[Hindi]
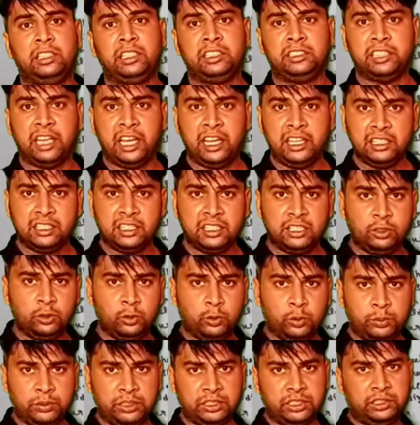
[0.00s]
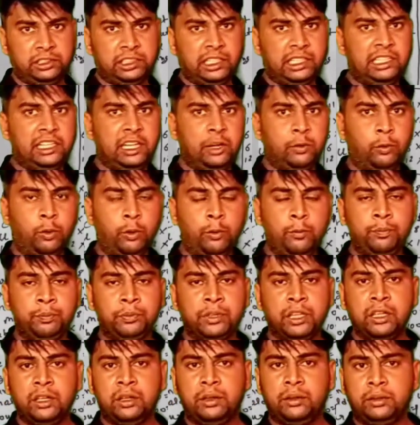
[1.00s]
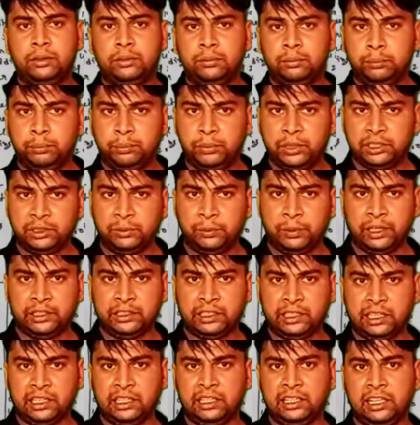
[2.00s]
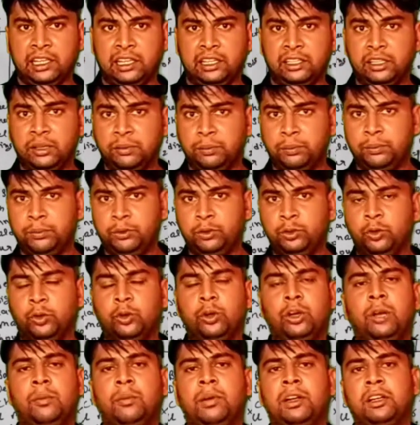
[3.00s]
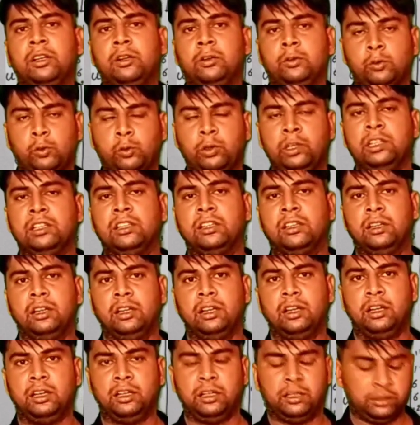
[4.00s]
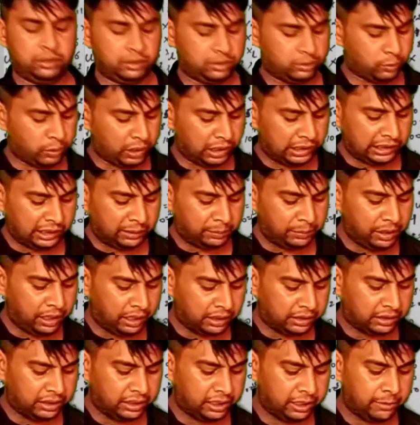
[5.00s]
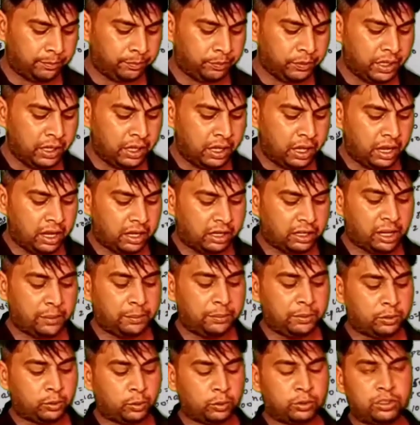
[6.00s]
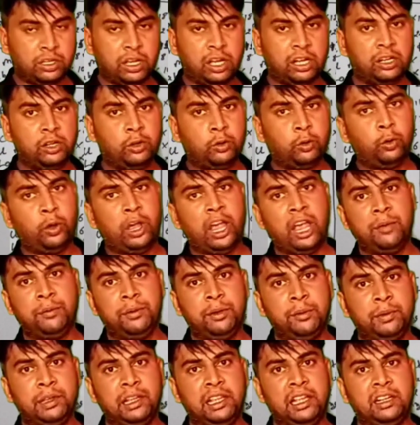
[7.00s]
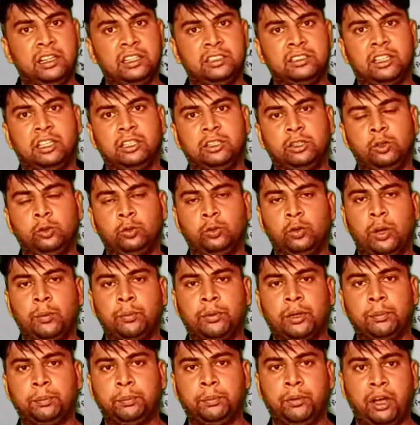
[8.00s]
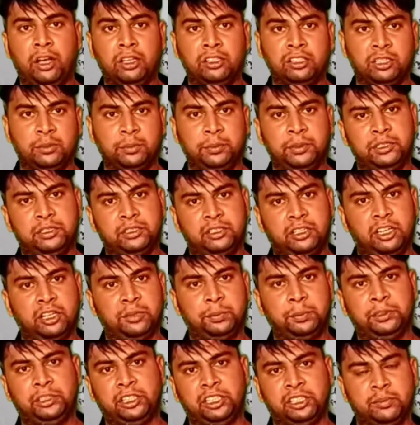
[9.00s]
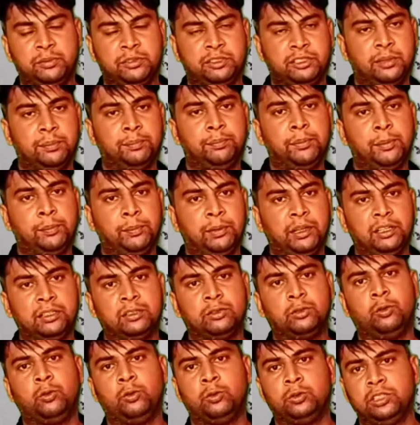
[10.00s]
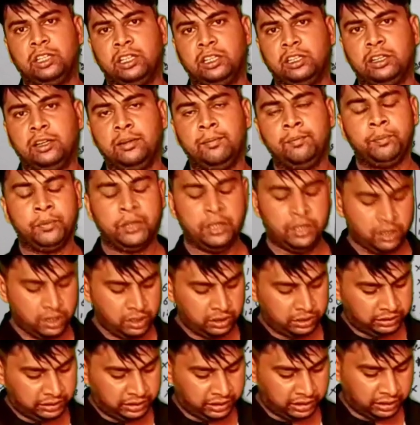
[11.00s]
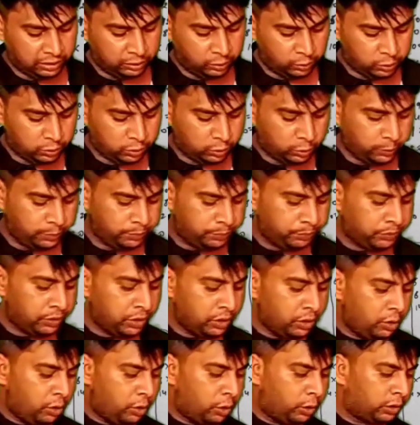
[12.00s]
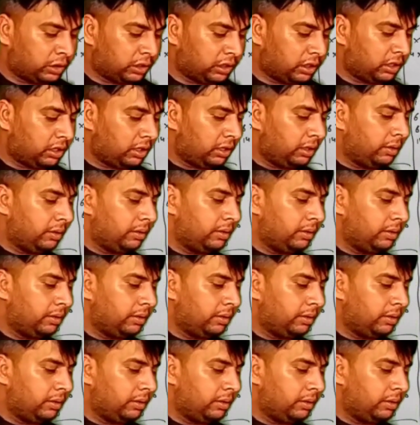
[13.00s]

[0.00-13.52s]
डिजाइन की जो हमने सीटें ली है वो मिड वेट है लिए कि जो हमारा रॉयल क्वालिटी में आती है अगर आप इसको सारे को हैवी में लेना चाहते हो तो आपका पाँच रुपये स्क्वायर फीट इसमें सब में प्लस हो जाएगा ठीक है दोस्तों और